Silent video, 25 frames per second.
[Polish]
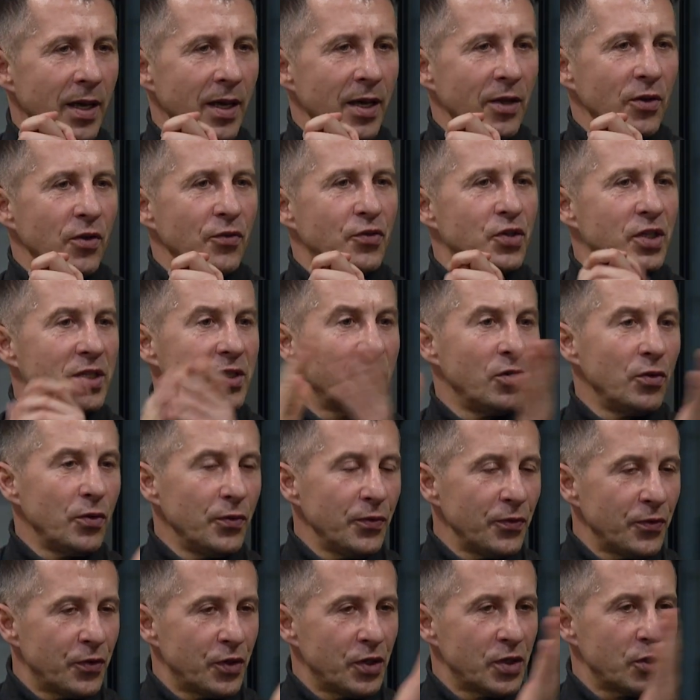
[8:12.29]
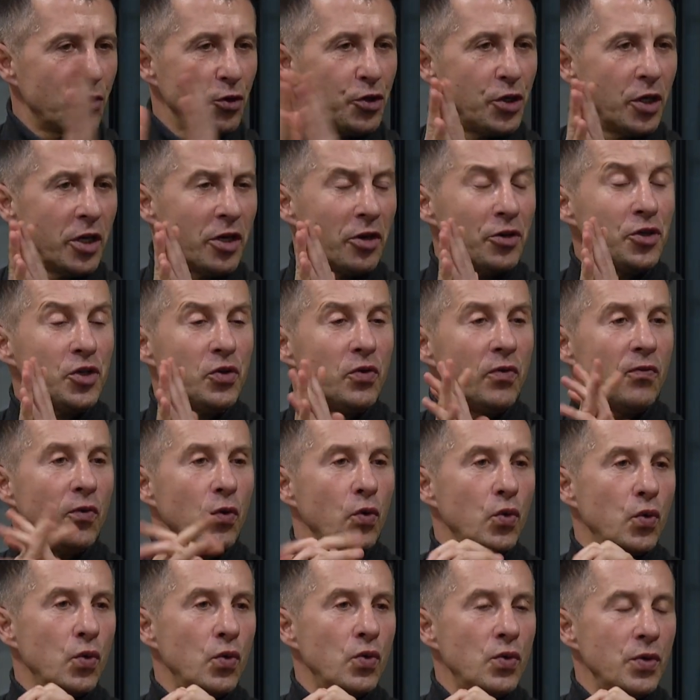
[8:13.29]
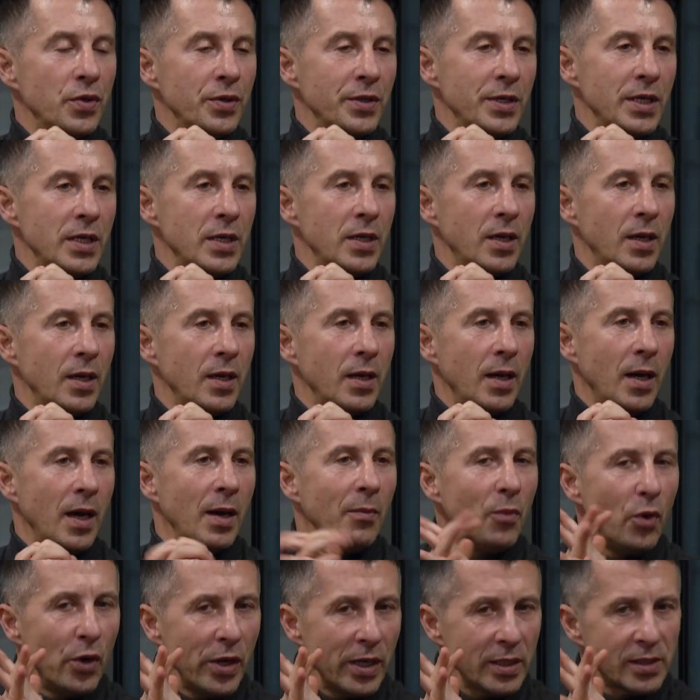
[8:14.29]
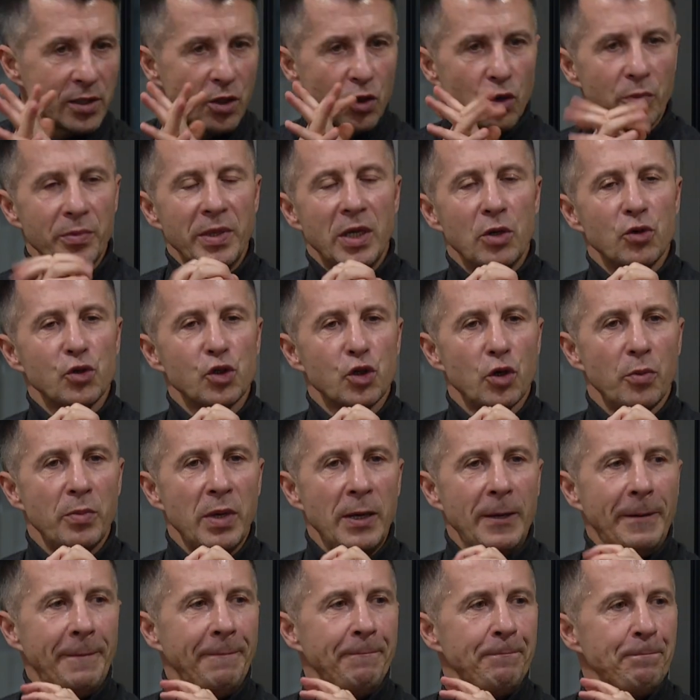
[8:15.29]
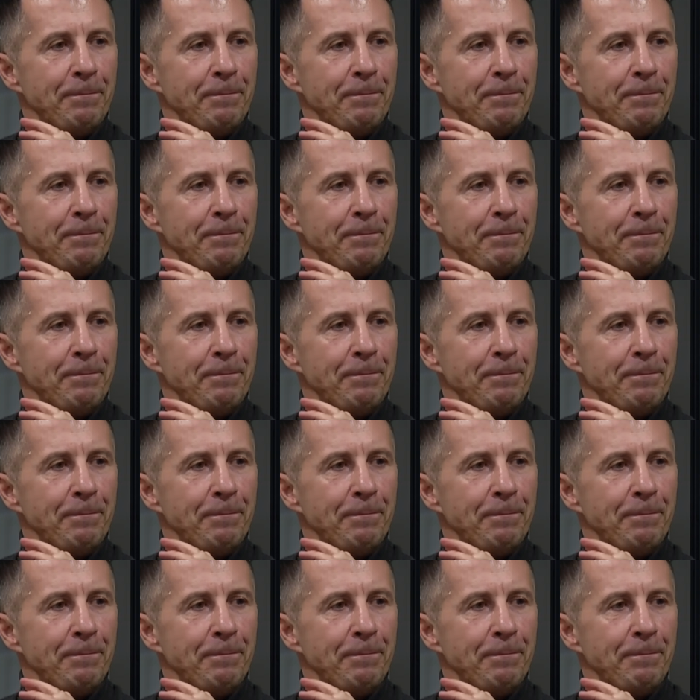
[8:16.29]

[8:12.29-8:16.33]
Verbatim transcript: to wszystko, wszystko się kręciło wokół nich, a moja skromna osoba